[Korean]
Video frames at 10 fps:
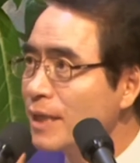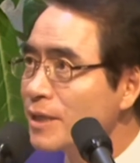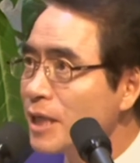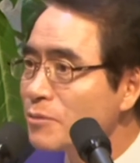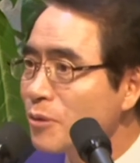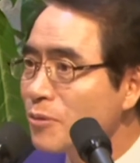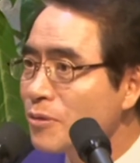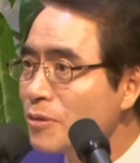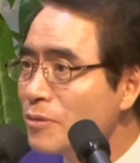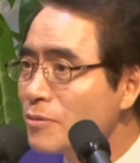계속
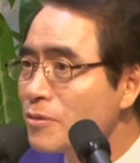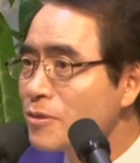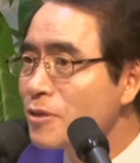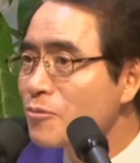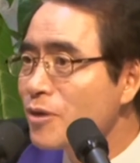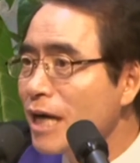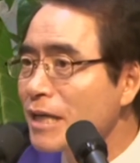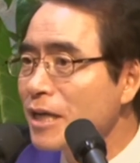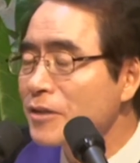그 친구랑 이렇게